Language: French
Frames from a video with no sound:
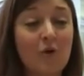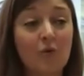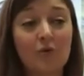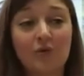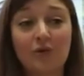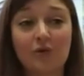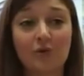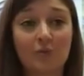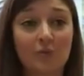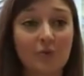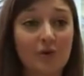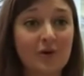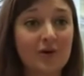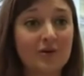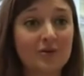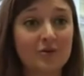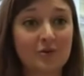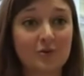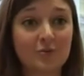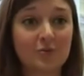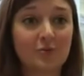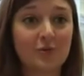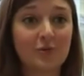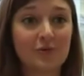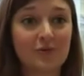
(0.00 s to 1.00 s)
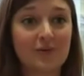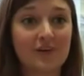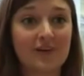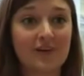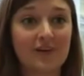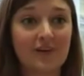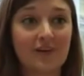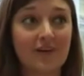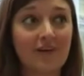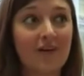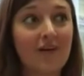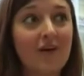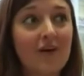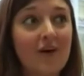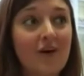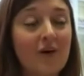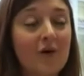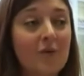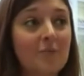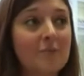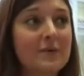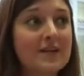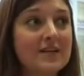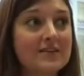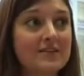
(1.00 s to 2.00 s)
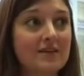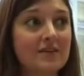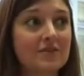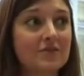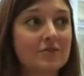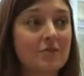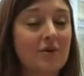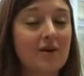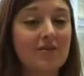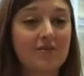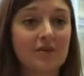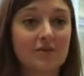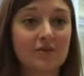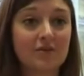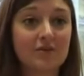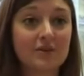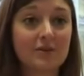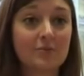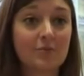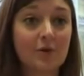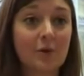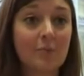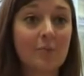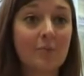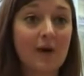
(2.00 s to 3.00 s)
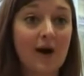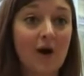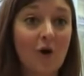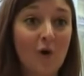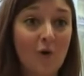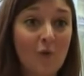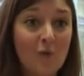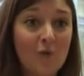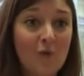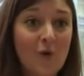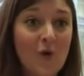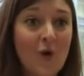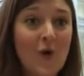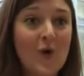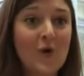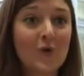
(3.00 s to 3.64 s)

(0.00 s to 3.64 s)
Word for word: On est nombreux à Sciences Po. On est 1500 avant notre diplôme par an.